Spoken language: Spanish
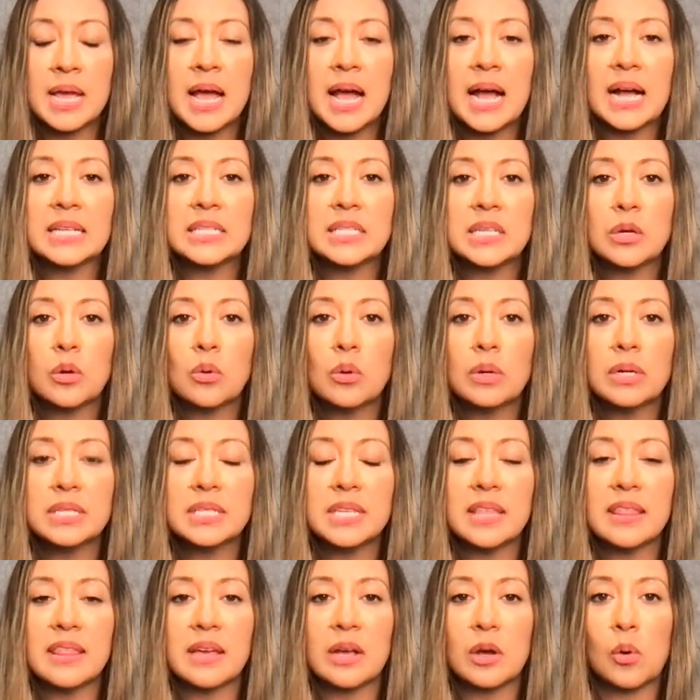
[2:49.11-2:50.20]
asegúrese
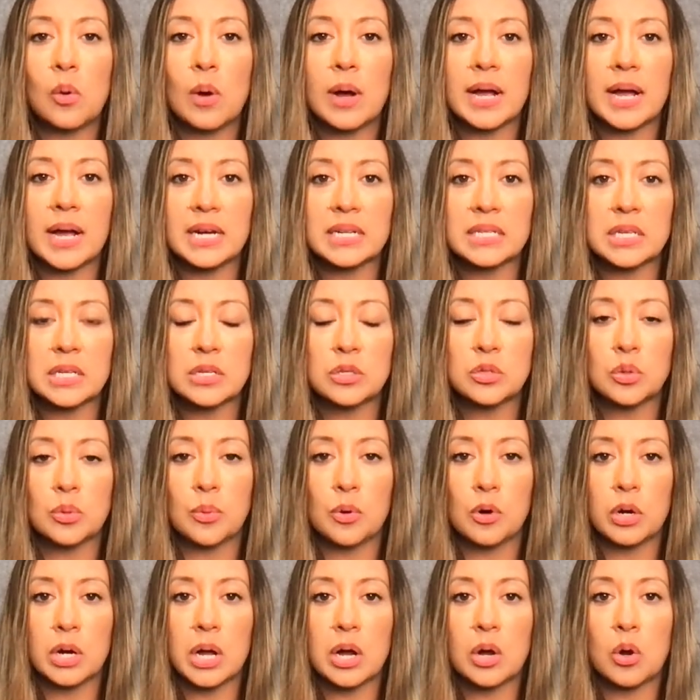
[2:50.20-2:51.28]
de enjuagarse su
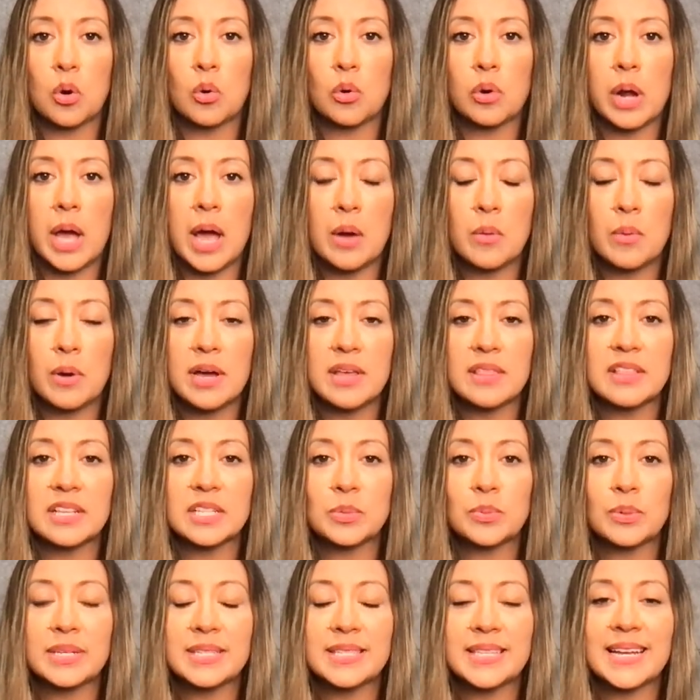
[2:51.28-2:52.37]
boca con agua
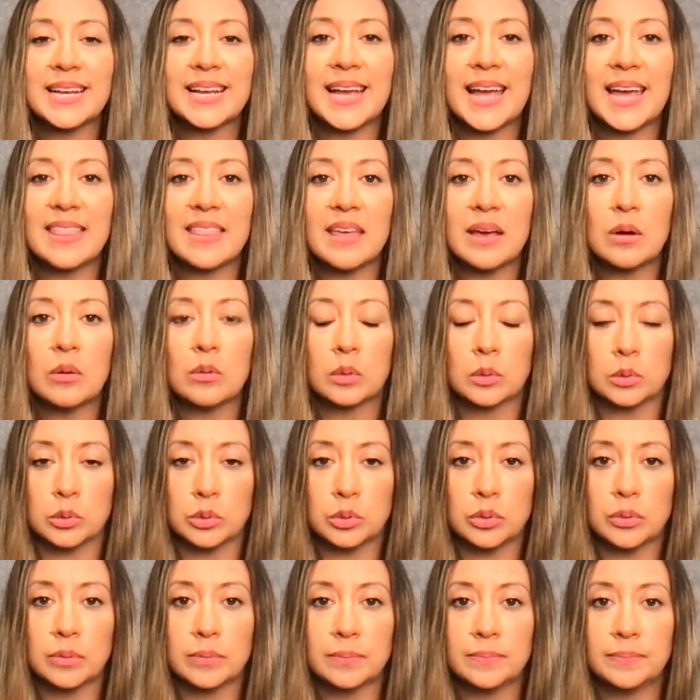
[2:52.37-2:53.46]
después de cada
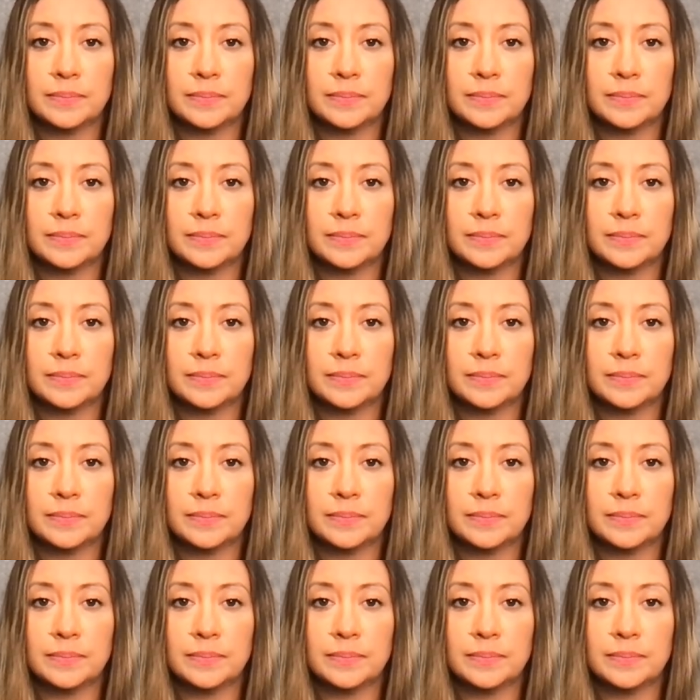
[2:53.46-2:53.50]
uso.